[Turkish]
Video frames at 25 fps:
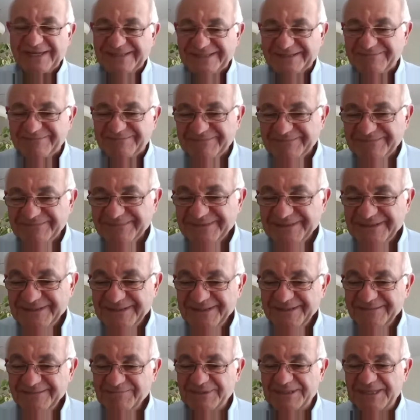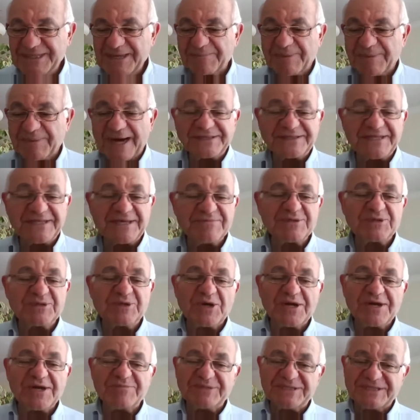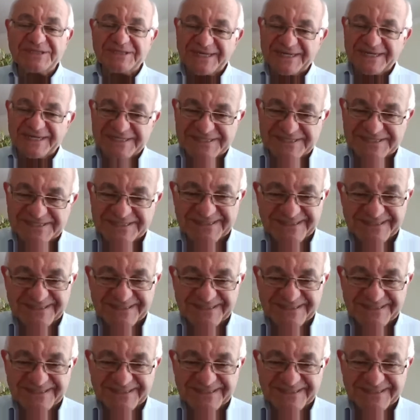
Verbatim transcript: ederim. İlhan Avcı. E, pandemi dönemindeyiz.